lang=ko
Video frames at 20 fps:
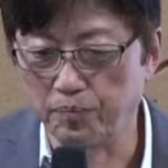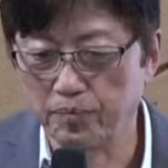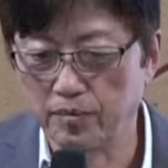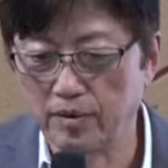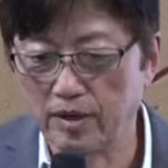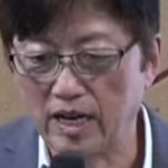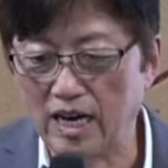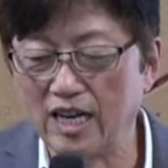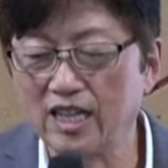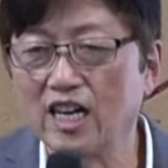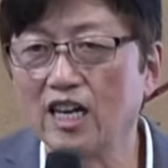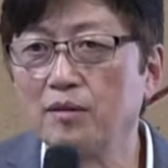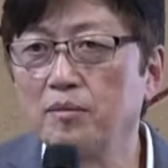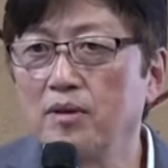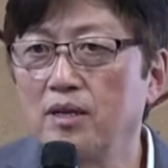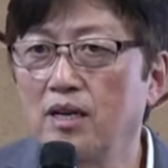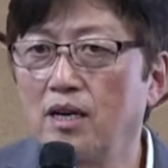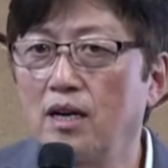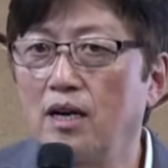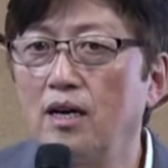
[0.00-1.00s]

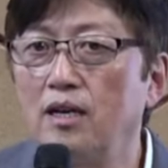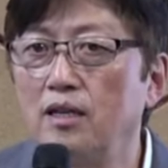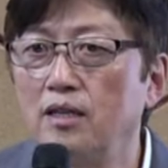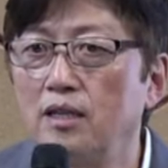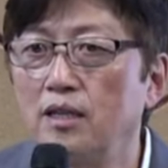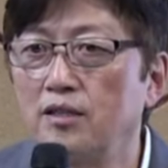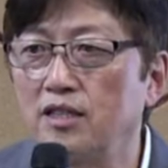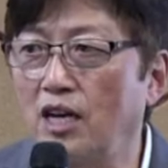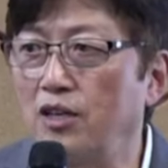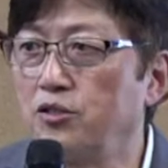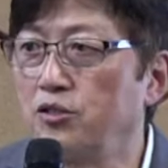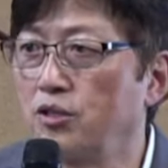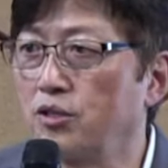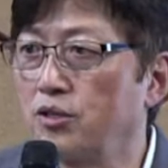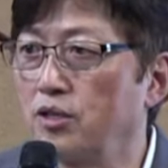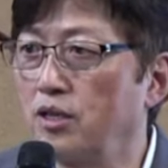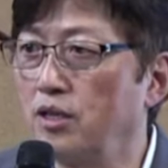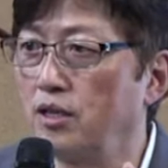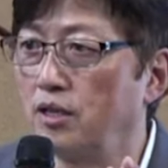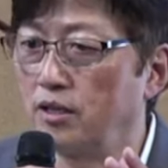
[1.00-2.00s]
하나님과
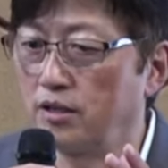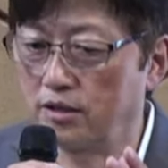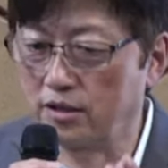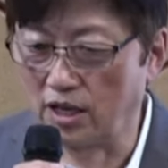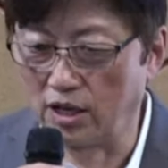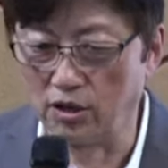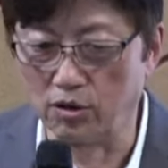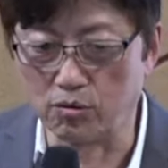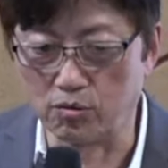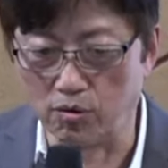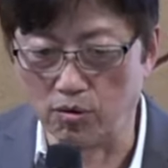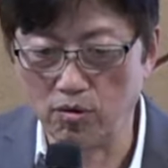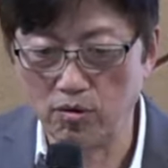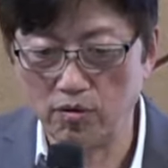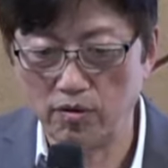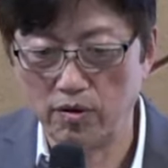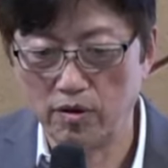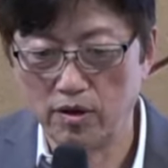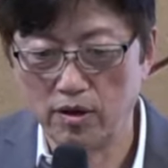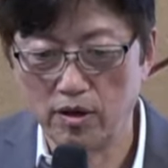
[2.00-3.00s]
단절이 돼 있고
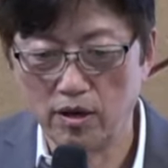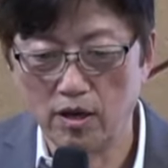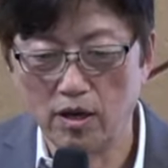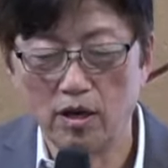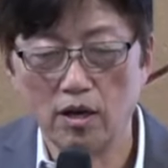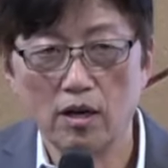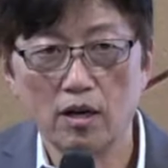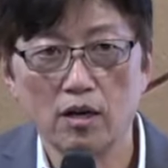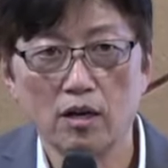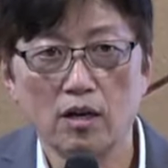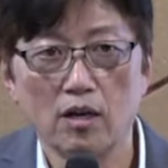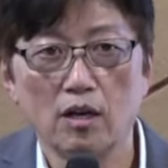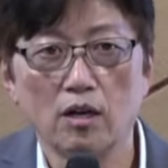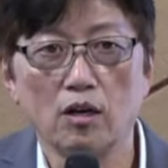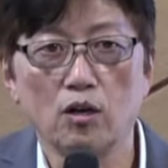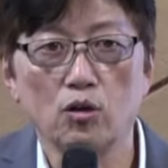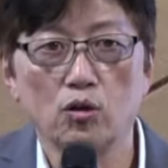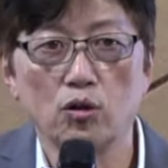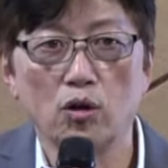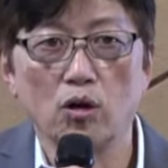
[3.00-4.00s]

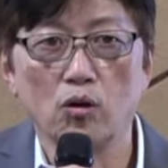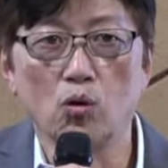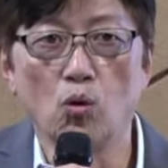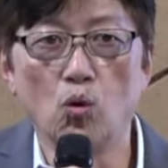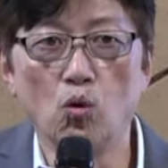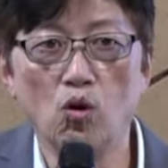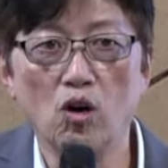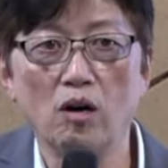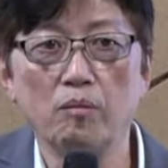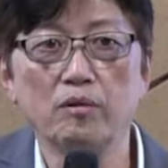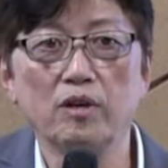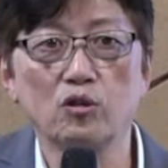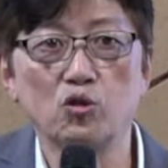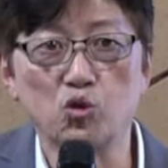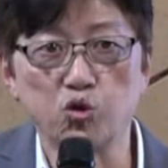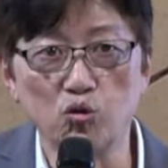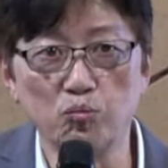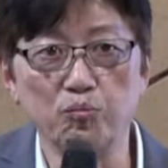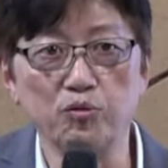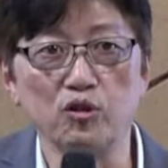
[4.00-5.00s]
공허함과
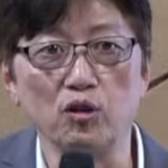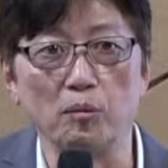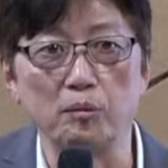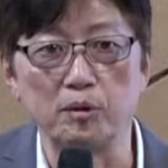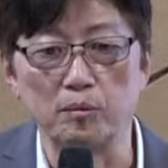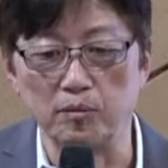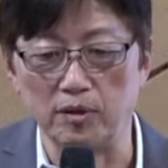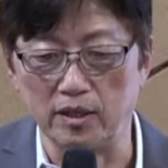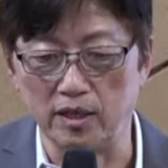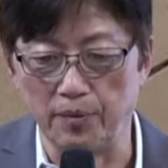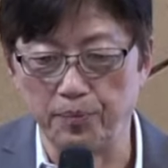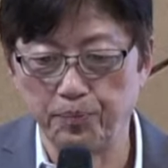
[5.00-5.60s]
죽음뿐이 없습니다.